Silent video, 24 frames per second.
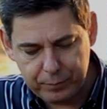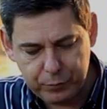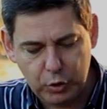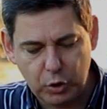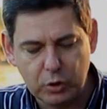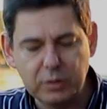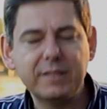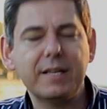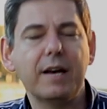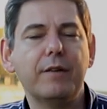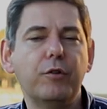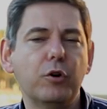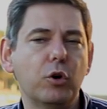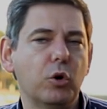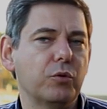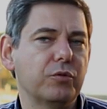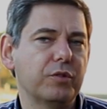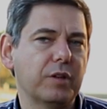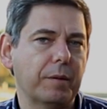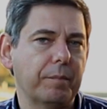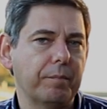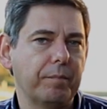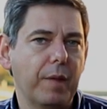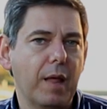de sa
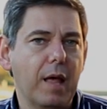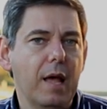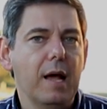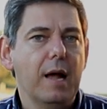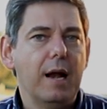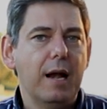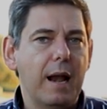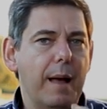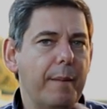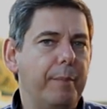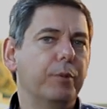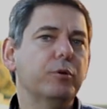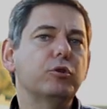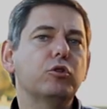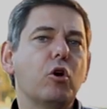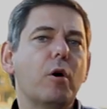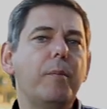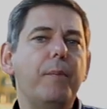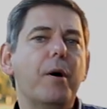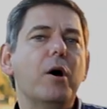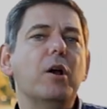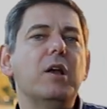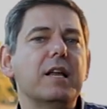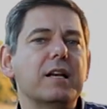volonté.
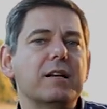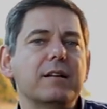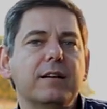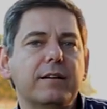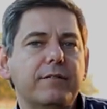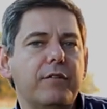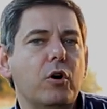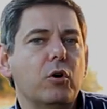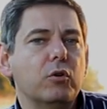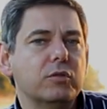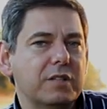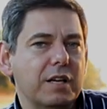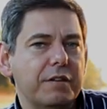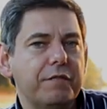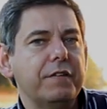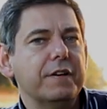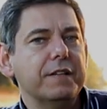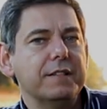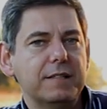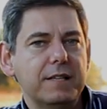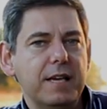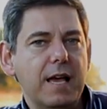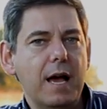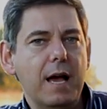L'apôtre Paul, écrivant aux
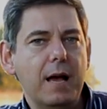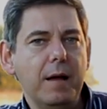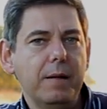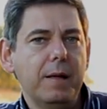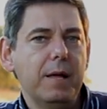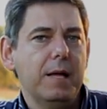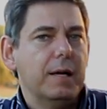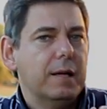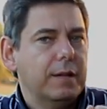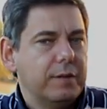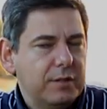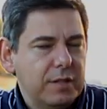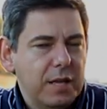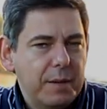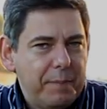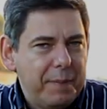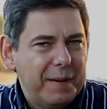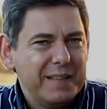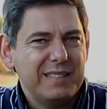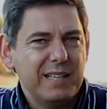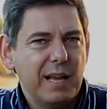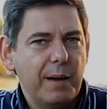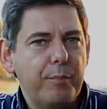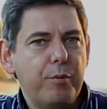Éphésiens, dit
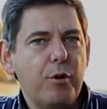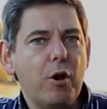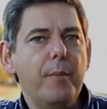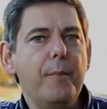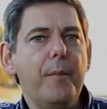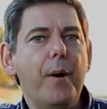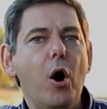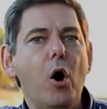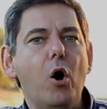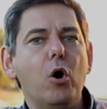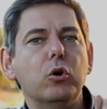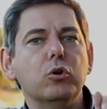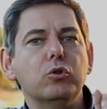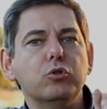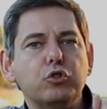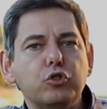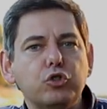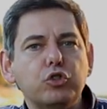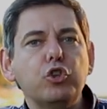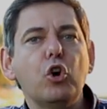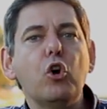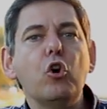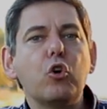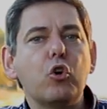pas simplement,
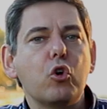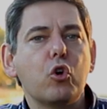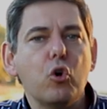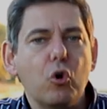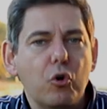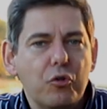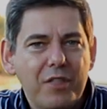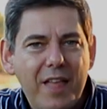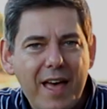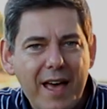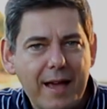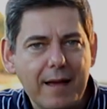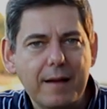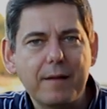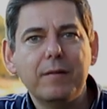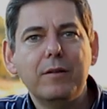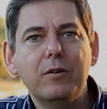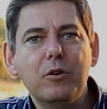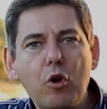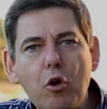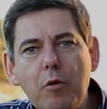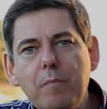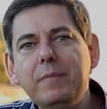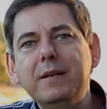je connais
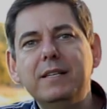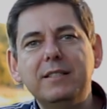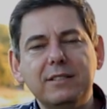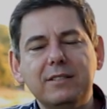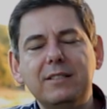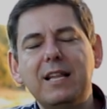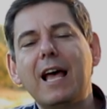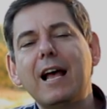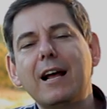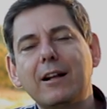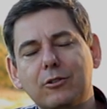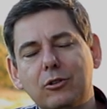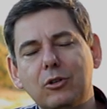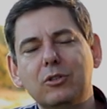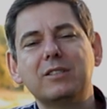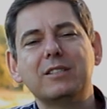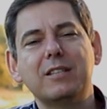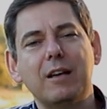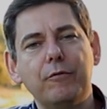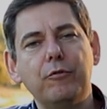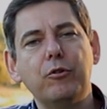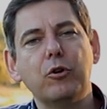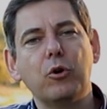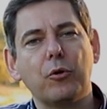le mystère mystère de
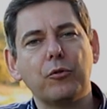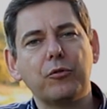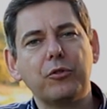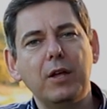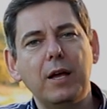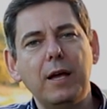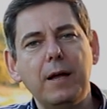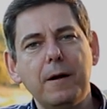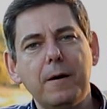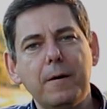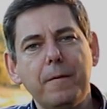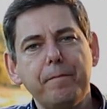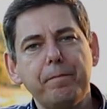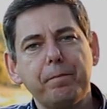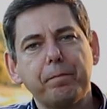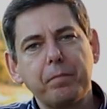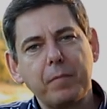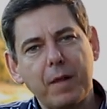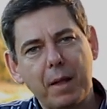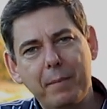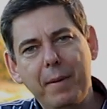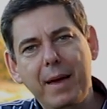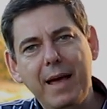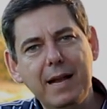sa volonté,
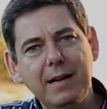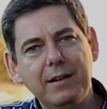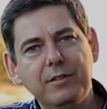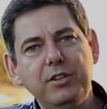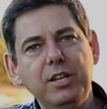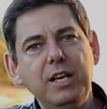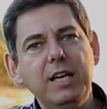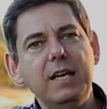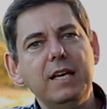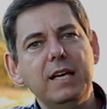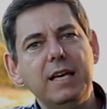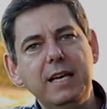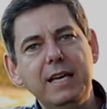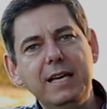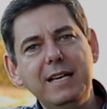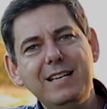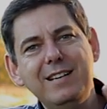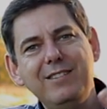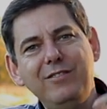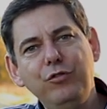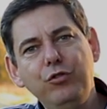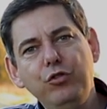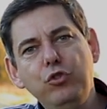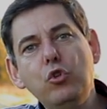mais il dit
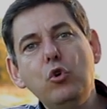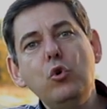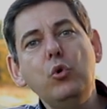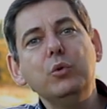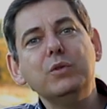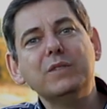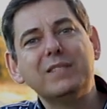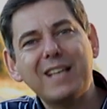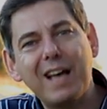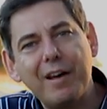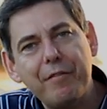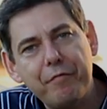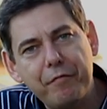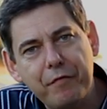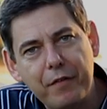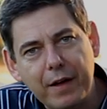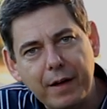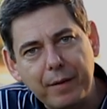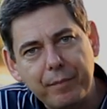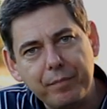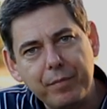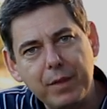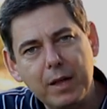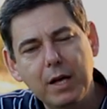il nous a fait,